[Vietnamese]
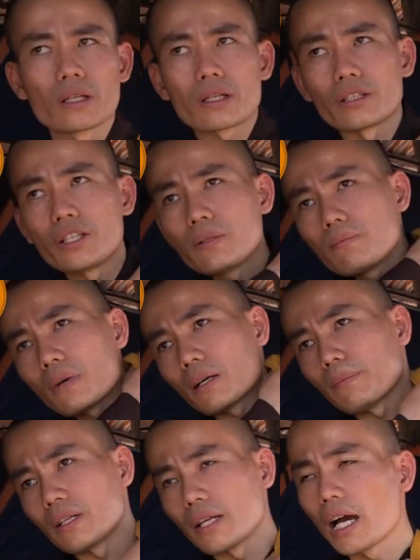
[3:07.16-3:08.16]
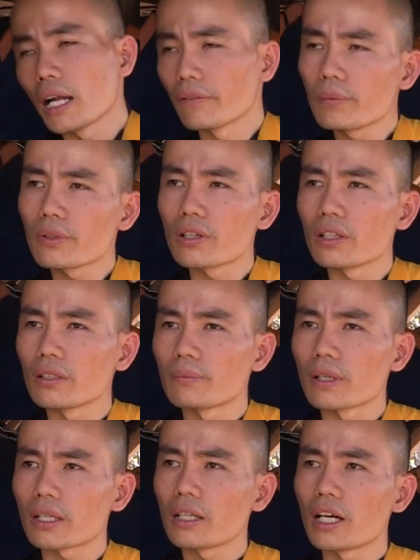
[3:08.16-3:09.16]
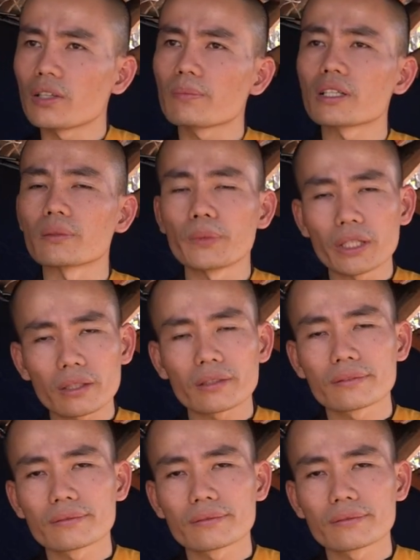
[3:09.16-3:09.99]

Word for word: còn nếu mà mình đã hạnh phúc rồi mà cứ ở trong rừng miết